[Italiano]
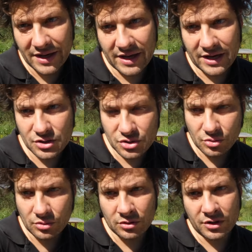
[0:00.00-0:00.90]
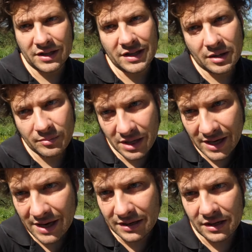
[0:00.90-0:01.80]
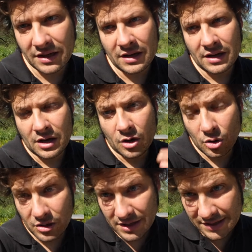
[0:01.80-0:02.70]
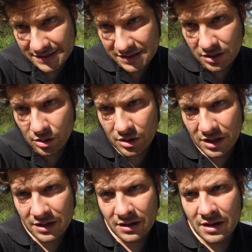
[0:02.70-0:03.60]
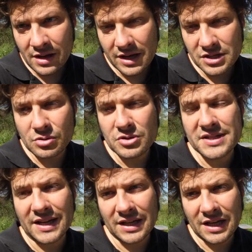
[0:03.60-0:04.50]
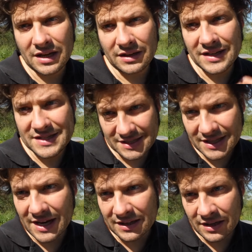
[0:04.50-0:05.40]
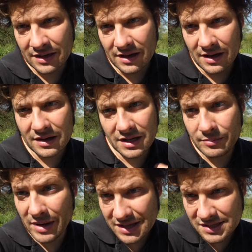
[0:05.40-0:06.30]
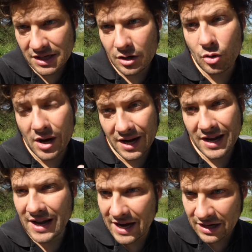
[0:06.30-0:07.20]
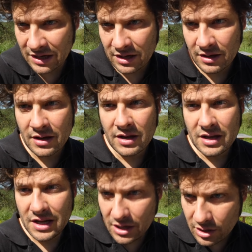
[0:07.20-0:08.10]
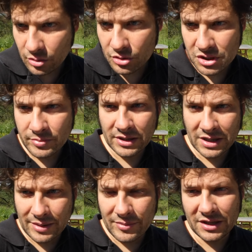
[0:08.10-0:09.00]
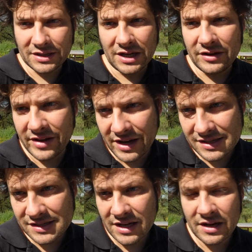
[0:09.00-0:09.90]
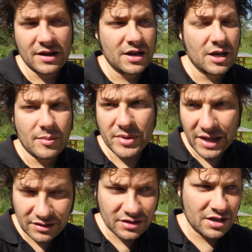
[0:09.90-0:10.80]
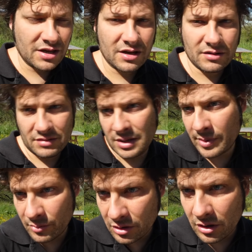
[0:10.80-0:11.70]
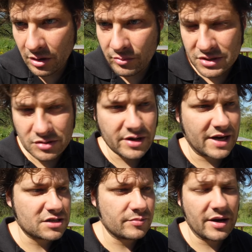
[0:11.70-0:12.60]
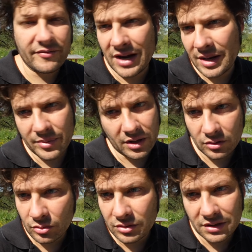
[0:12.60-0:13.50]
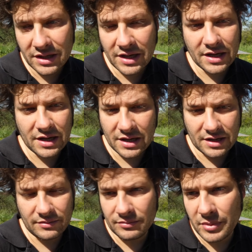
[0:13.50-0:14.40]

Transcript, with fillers: che ha raggiunto determinate condizioni che sono state testate in mesi o anche anni incroci praticamente tra diverse piantine di pomodoro in questo caso ma vale per, tutte,